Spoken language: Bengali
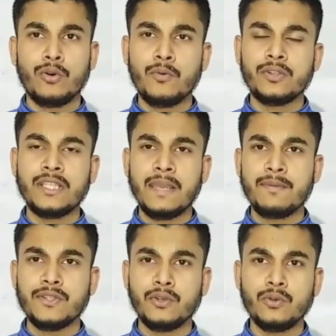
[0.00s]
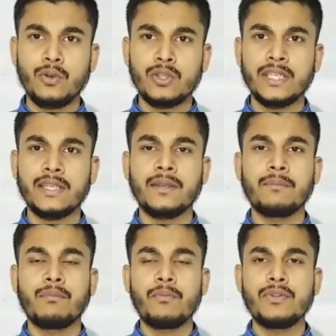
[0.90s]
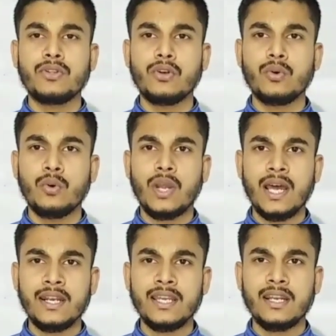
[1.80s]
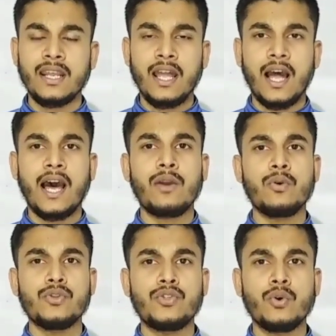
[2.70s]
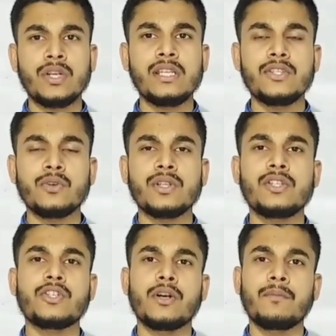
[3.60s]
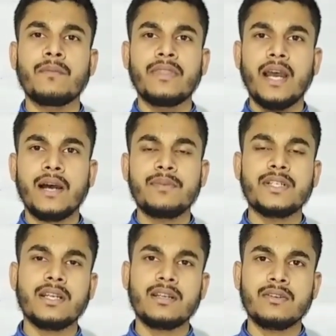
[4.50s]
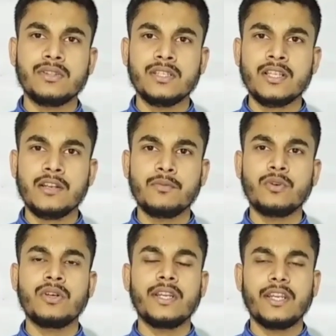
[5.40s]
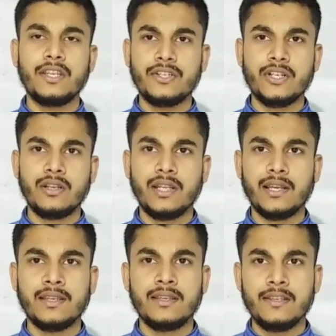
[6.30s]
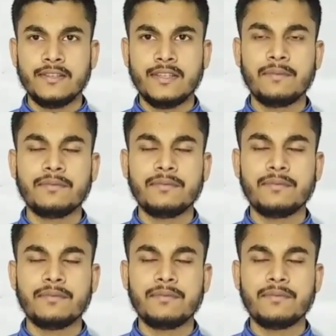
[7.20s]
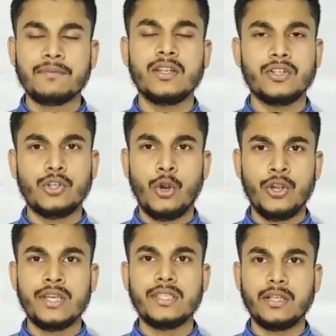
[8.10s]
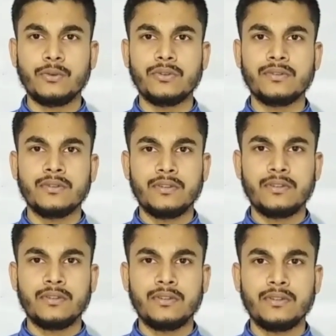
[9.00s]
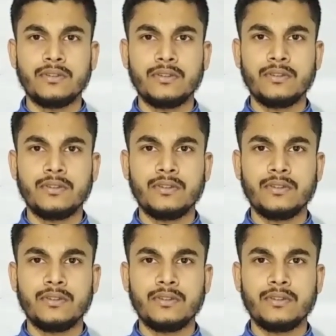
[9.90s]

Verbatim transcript: পরবর্তী এপিসোডগুলোতে পবিত্র কোরআনের আরও জটিল জটিল সব আবিষ্কারের কথা জানাবো ইনশাল্লাহ সাবস্ক্রাইব করে সঙ্গেই থাকুন ধন্যবাদ